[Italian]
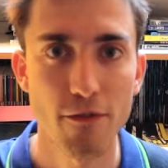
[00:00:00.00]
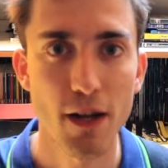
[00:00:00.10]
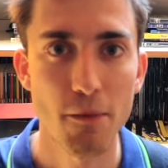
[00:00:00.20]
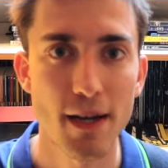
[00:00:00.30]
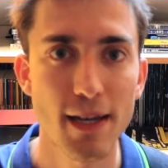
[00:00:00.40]

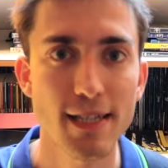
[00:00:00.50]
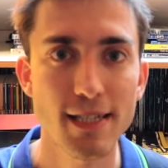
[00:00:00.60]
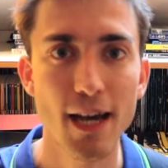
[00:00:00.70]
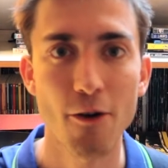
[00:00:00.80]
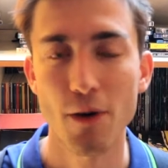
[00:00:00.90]
film e
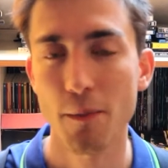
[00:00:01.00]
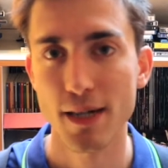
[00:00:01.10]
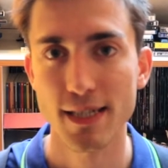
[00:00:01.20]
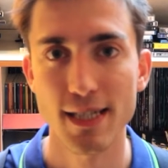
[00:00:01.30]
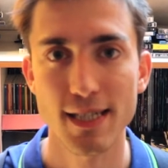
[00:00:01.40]
sia una
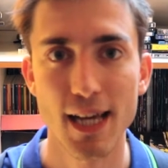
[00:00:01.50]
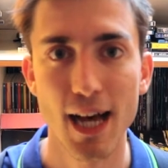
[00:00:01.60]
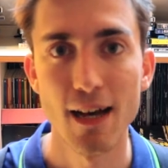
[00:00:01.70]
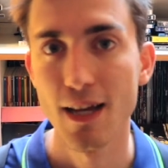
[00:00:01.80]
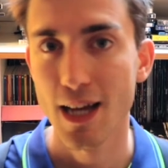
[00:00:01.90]

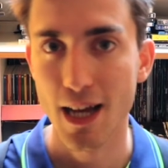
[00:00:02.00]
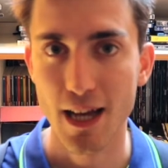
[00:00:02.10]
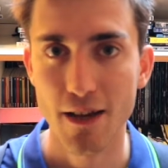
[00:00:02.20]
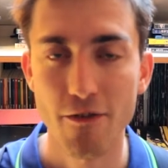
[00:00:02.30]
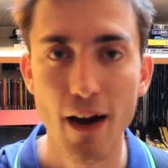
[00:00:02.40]
presenza
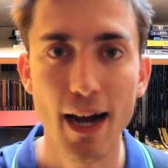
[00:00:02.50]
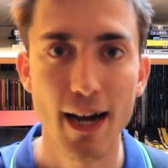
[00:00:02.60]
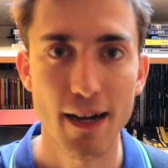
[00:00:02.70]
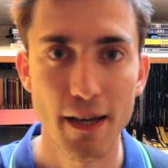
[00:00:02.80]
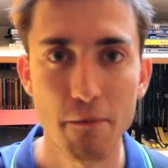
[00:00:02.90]
eh,
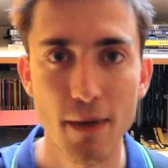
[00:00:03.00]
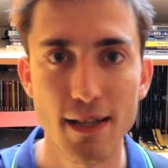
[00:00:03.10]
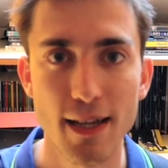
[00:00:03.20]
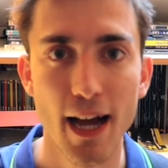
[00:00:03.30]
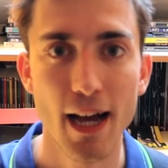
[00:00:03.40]
vaga,
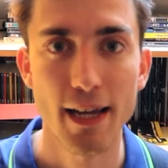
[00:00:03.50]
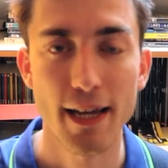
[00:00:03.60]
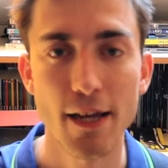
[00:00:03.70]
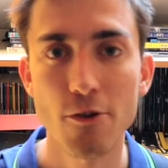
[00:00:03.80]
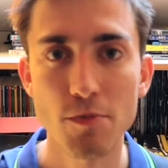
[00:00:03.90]

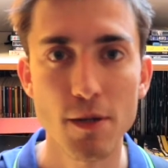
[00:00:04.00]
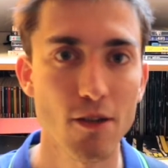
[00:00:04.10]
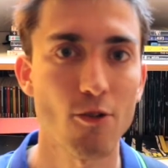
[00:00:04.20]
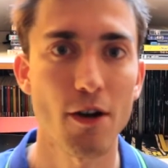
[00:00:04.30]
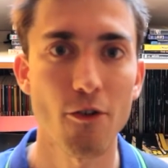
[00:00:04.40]
immateriale, che lo
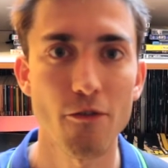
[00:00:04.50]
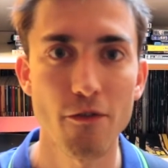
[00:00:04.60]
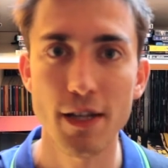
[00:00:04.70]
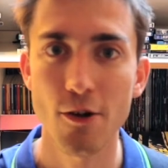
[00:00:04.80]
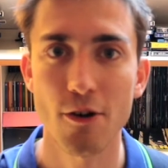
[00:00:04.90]
spettatore non
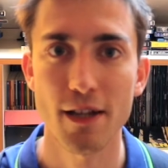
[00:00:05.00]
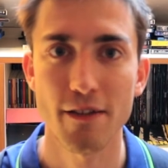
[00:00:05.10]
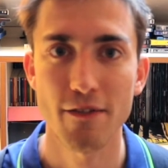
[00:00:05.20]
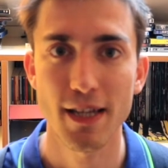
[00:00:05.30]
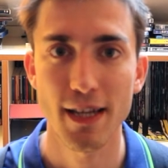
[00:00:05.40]
vede l'ora
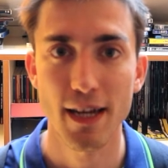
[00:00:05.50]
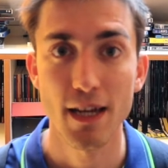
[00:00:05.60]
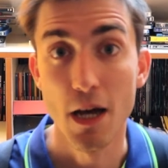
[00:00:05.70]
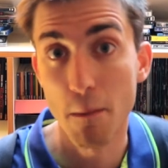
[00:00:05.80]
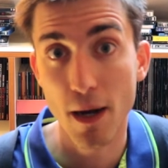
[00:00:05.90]
di vedere,
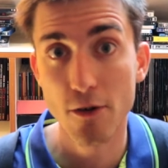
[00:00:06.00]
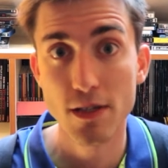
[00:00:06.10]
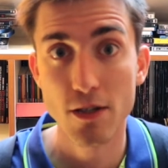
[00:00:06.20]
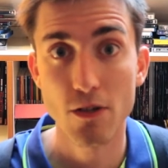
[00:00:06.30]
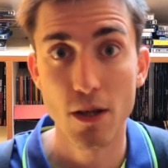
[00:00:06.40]
ma allo
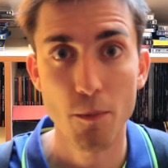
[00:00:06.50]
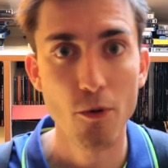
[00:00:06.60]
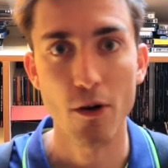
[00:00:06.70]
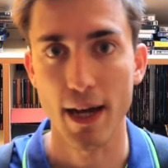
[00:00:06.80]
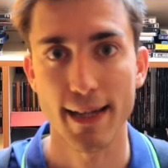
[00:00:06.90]
stesso
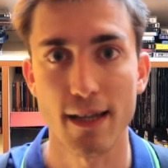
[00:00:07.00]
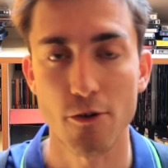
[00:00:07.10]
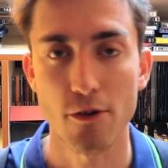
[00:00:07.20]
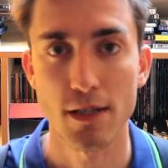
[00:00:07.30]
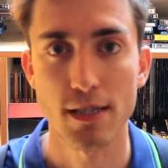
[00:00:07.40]
tempo è
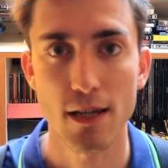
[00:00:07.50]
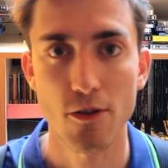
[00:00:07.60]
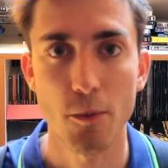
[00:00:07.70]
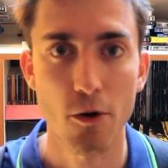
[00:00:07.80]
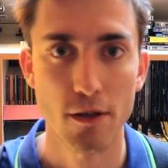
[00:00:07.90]
terrorizzato
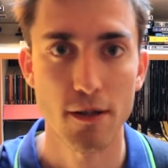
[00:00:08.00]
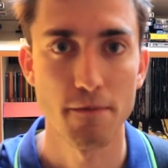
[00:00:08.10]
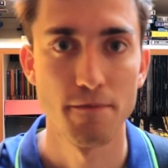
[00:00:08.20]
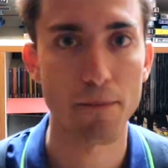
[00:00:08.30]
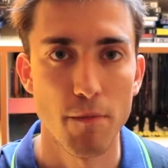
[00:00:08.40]
a
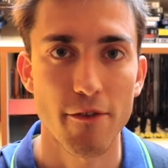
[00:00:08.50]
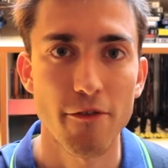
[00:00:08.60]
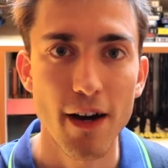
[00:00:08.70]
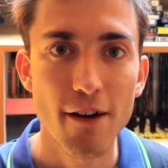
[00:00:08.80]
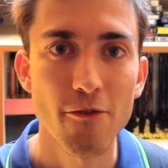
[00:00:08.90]
morte per
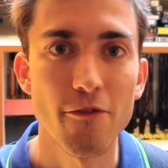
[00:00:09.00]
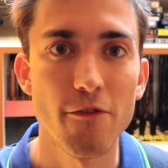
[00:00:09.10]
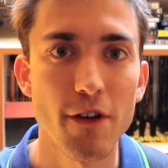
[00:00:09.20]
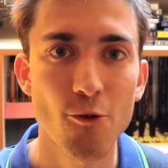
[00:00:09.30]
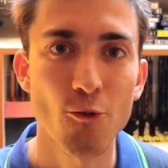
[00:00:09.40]
fare un
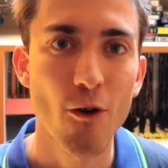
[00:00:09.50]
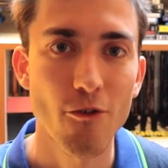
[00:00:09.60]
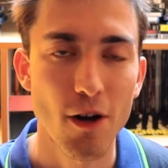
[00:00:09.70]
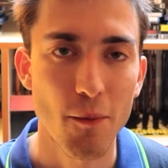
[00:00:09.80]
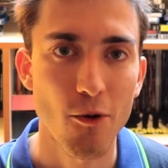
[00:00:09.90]
vero
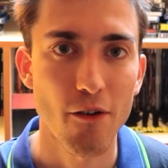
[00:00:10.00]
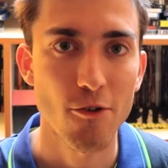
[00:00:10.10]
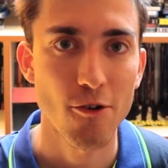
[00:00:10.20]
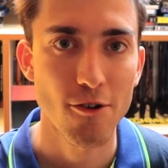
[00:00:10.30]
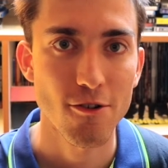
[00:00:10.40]
nuovo
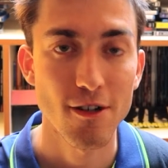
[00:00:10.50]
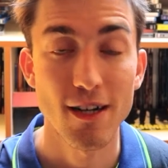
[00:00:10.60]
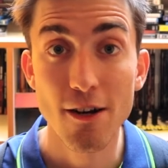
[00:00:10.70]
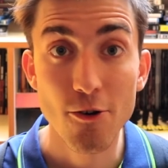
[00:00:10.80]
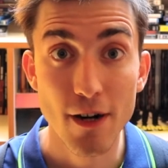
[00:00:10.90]
capolavoro,
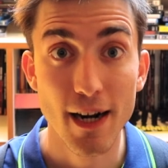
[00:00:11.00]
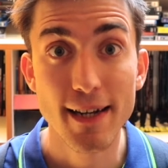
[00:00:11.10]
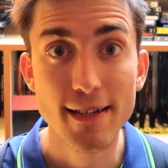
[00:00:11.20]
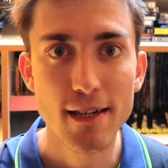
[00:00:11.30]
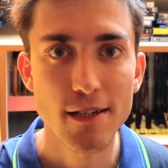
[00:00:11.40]
allora
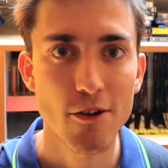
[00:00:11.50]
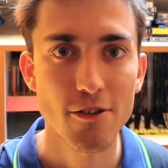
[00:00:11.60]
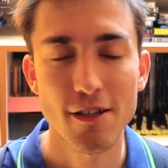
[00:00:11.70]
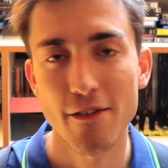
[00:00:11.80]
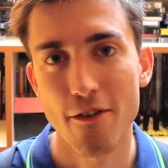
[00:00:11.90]
Ridley
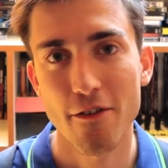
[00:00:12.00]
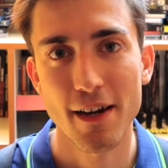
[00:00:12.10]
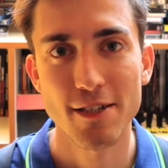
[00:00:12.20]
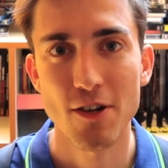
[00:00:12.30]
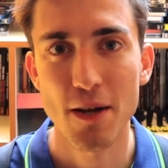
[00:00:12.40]
Scott deve
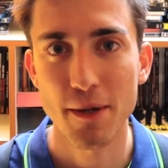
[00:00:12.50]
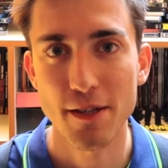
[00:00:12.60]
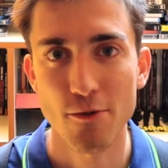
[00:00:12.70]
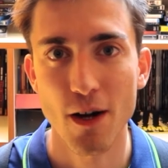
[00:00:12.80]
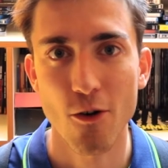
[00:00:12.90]
fare
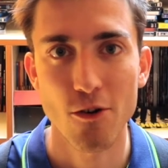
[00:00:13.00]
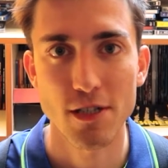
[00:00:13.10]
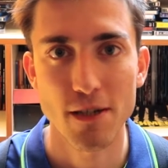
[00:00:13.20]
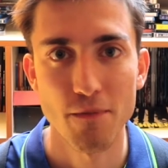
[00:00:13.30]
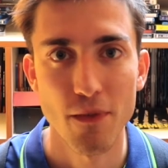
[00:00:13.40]
solamente una
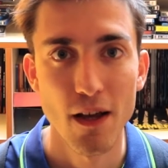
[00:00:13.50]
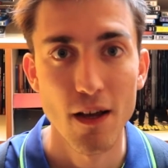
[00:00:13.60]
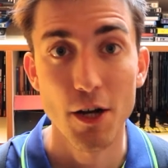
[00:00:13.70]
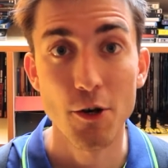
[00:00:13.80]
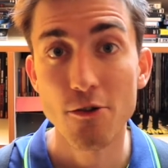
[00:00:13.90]
cosa,
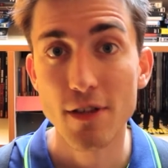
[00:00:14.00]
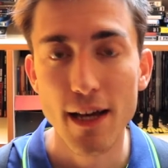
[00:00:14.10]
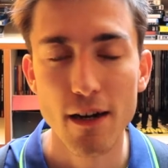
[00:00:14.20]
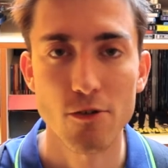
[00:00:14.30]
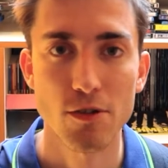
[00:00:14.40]
non
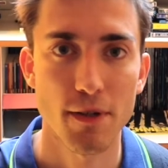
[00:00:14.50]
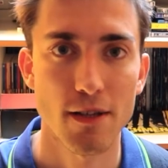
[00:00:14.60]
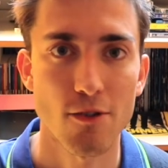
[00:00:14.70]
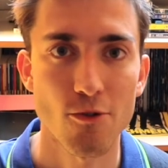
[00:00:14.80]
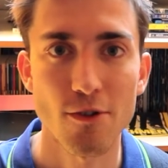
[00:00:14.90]
dare allo
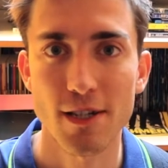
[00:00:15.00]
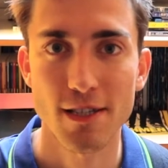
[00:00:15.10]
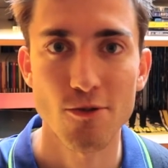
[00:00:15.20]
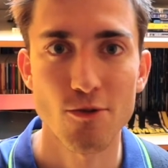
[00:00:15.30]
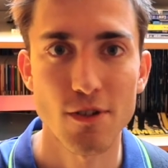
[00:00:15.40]
spettatore
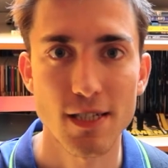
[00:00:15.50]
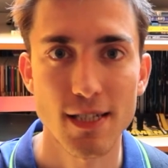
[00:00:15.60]
seduto in